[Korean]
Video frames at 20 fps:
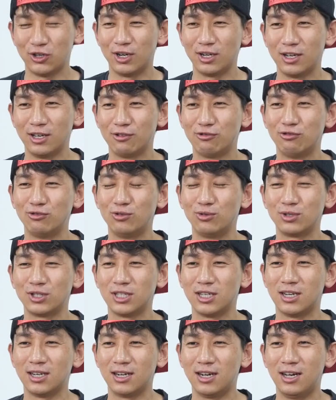정확하게
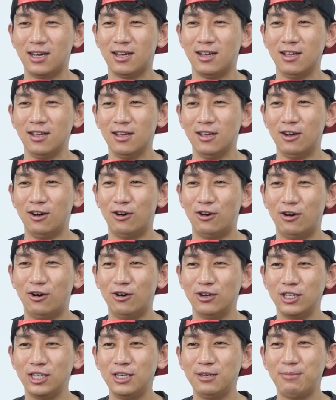구독자가
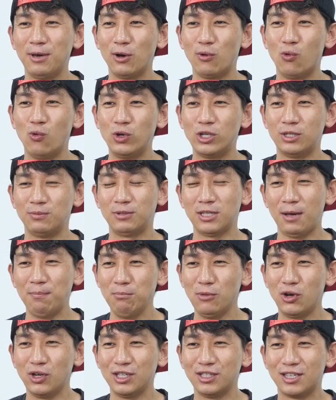어,
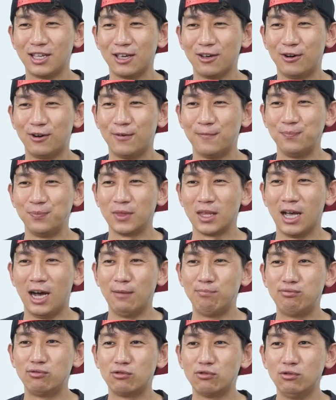253명이세요.
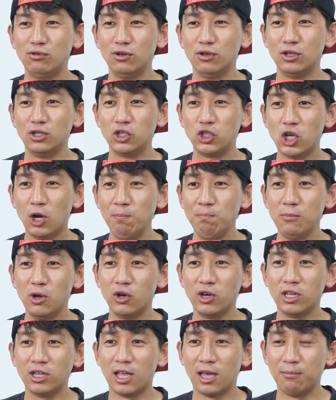앞으로
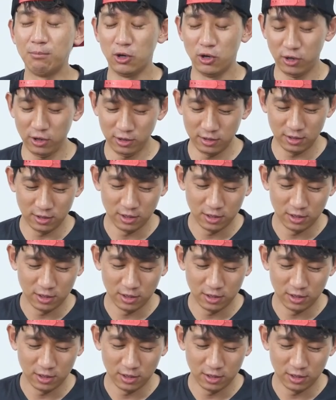1000명이 되면